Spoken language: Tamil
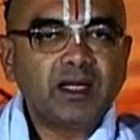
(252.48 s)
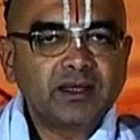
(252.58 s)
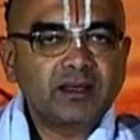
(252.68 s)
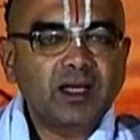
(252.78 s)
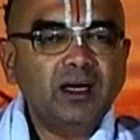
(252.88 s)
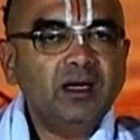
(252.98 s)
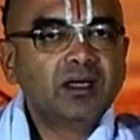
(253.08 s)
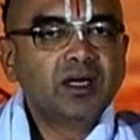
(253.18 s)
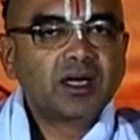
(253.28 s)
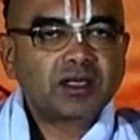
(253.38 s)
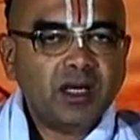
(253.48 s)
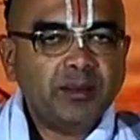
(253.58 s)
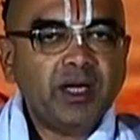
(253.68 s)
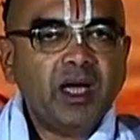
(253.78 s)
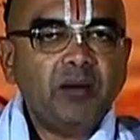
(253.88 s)
அதைத்தான்
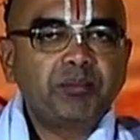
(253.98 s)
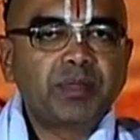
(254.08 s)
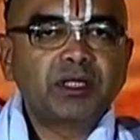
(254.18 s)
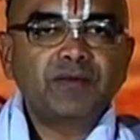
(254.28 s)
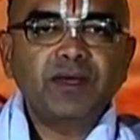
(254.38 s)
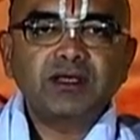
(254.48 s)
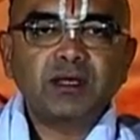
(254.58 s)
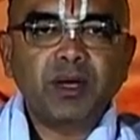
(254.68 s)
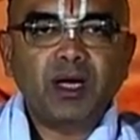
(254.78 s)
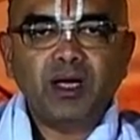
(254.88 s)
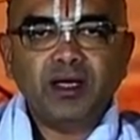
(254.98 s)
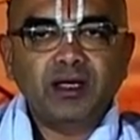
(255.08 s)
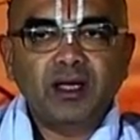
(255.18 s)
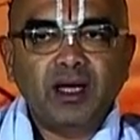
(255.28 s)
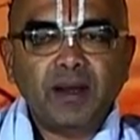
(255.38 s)
க்ஷமையா பிருத்திவி சமஹா
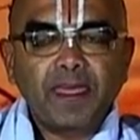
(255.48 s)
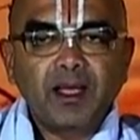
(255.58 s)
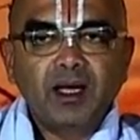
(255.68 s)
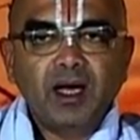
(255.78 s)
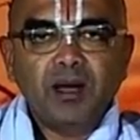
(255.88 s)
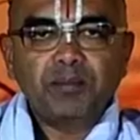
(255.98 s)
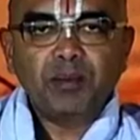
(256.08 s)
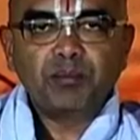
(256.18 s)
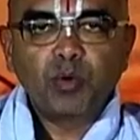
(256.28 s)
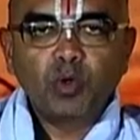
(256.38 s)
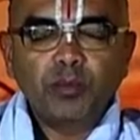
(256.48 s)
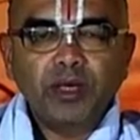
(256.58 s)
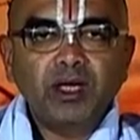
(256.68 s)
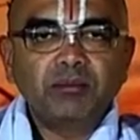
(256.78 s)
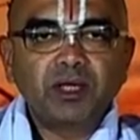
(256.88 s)
என்கிறார் அப்ப
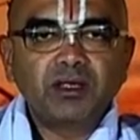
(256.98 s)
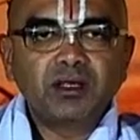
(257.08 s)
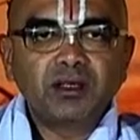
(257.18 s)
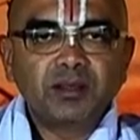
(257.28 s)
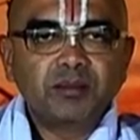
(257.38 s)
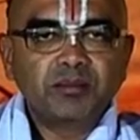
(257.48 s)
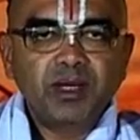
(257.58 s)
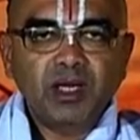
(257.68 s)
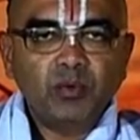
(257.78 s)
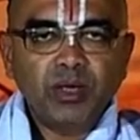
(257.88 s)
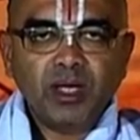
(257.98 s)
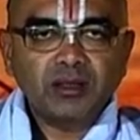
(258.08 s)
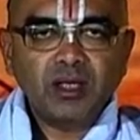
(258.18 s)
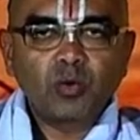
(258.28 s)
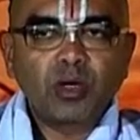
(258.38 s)
பொறுமை என்பது மிக
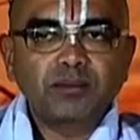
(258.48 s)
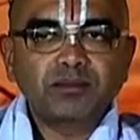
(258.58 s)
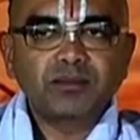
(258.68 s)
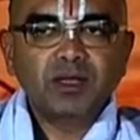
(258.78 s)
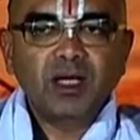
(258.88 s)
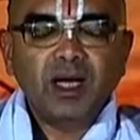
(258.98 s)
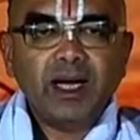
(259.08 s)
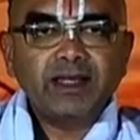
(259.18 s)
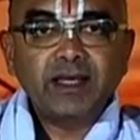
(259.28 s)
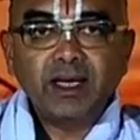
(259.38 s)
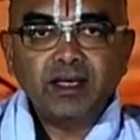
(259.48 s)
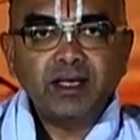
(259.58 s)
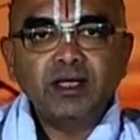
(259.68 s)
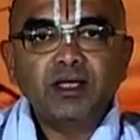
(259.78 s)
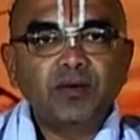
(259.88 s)
உயர்ந்த குணம் அது
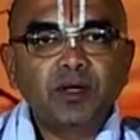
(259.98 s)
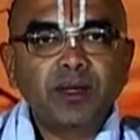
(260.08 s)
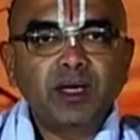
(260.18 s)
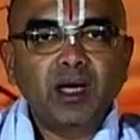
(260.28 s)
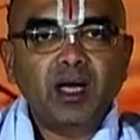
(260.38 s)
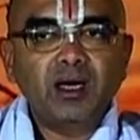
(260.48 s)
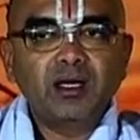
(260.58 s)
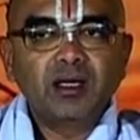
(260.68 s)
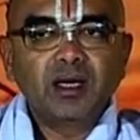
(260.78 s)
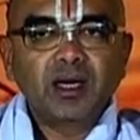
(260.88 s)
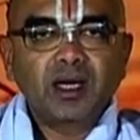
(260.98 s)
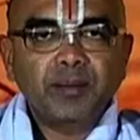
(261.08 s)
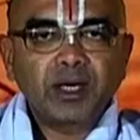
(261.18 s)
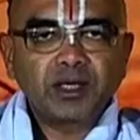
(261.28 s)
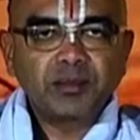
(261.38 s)
எங்கிருந்து வருமென்றால்
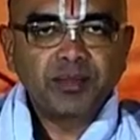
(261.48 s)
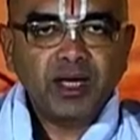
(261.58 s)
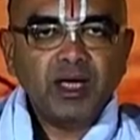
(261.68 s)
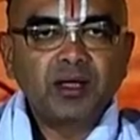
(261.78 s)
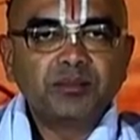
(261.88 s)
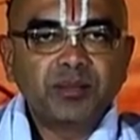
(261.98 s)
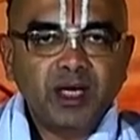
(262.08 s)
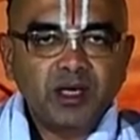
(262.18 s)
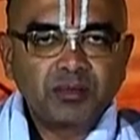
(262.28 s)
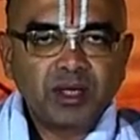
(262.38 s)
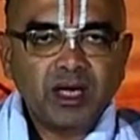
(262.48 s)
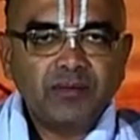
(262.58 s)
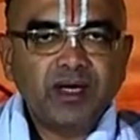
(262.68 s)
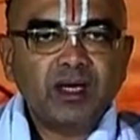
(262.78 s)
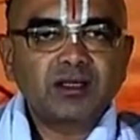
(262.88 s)
நமக்கு மேலும் மேலும்
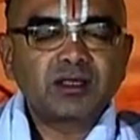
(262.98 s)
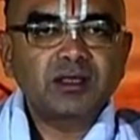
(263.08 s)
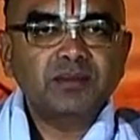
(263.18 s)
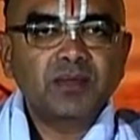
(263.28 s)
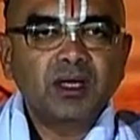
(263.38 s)
கல்வி கற்று